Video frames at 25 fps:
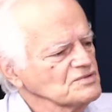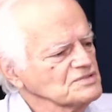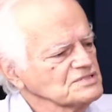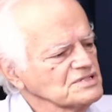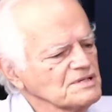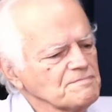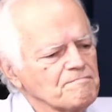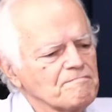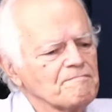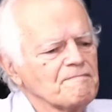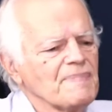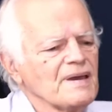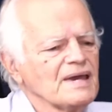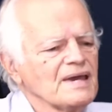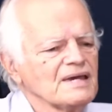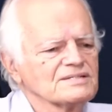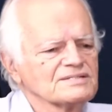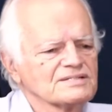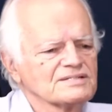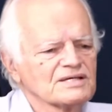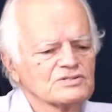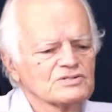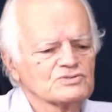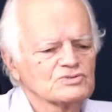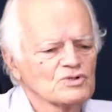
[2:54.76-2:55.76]
pensa
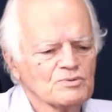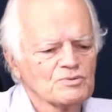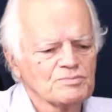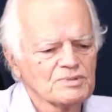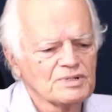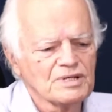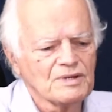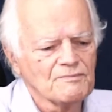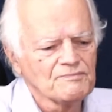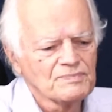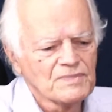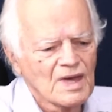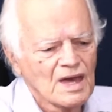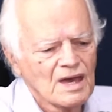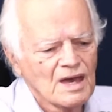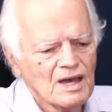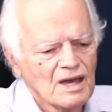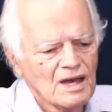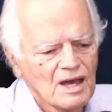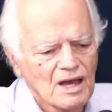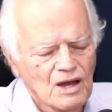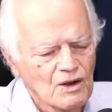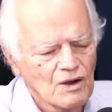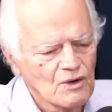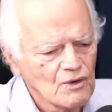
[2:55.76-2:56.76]
sobre
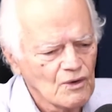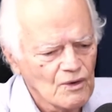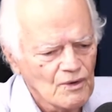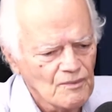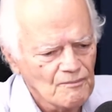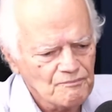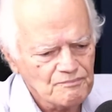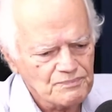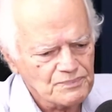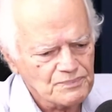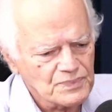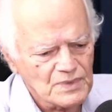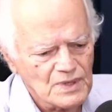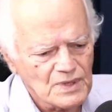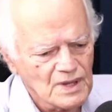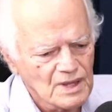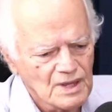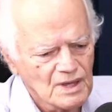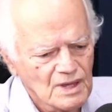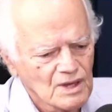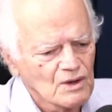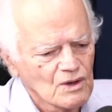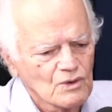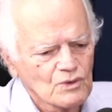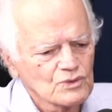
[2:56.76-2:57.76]
um,
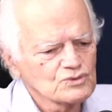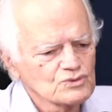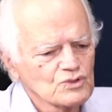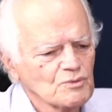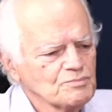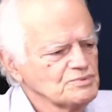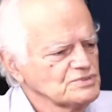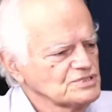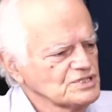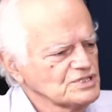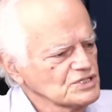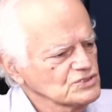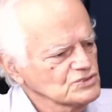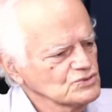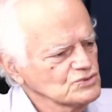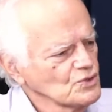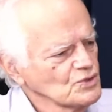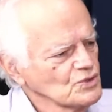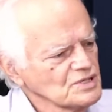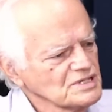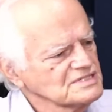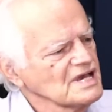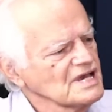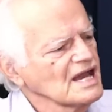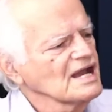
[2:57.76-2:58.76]
os obsessores
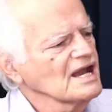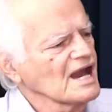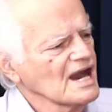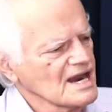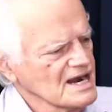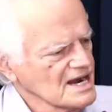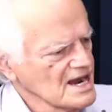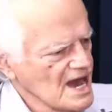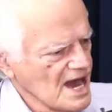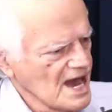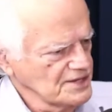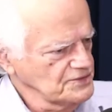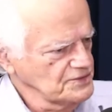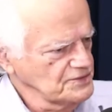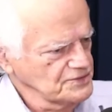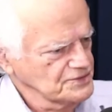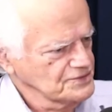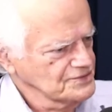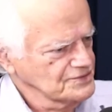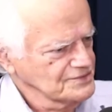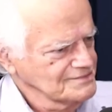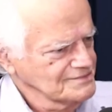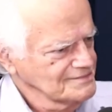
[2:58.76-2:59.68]
encarnados.